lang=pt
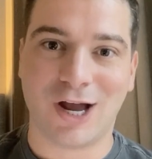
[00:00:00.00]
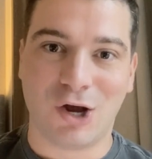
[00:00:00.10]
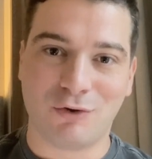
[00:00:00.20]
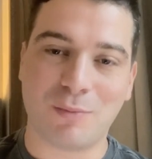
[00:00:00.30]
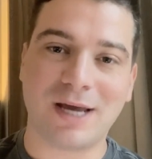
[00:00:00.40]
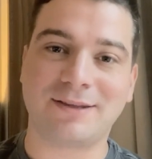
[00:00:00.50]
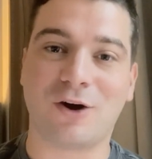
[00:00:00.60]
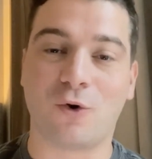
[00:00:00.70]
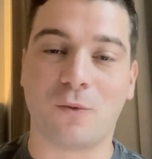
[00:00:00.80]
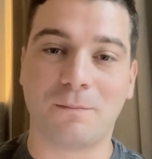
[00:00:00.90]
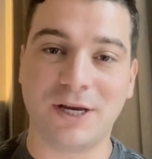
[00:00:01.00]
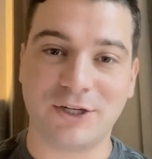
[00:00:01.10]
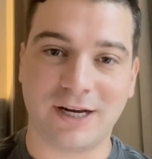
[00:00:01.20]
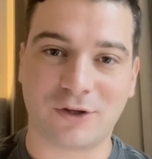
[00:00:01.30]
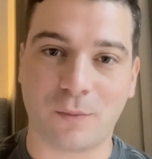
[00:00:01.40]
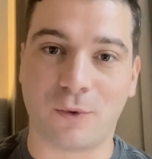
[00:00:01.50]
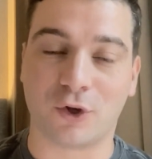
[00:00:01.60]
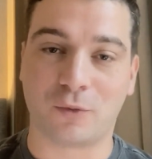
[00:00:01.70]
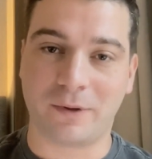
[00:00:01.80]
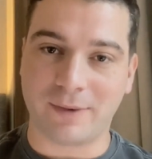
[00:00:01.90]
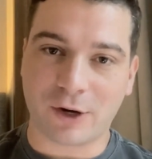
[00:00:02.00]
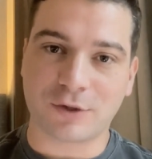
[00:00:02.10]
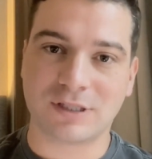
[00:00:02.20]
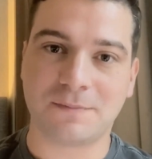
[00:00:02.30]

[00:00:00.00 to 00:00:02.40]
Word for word: Vamos lá então, bem direto ao ponto. Primeira coisa que você